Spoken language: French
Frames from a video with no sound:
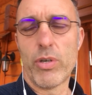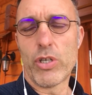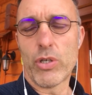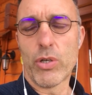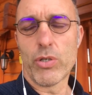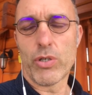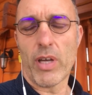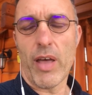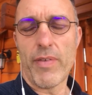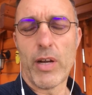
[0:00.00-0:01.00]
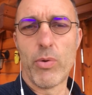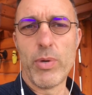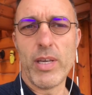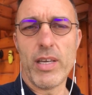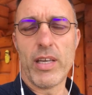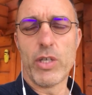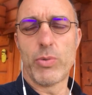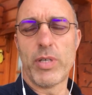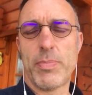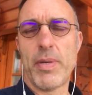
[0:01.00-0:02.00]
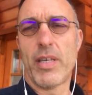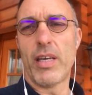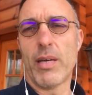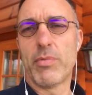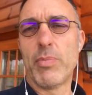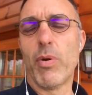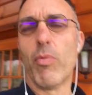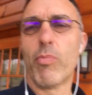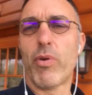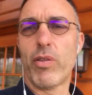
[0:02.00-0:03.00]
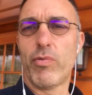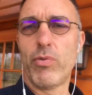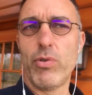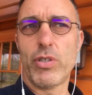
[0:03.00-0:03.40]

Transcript: échange avec lui et je lui ai expliqué un petit peu mon point de vue.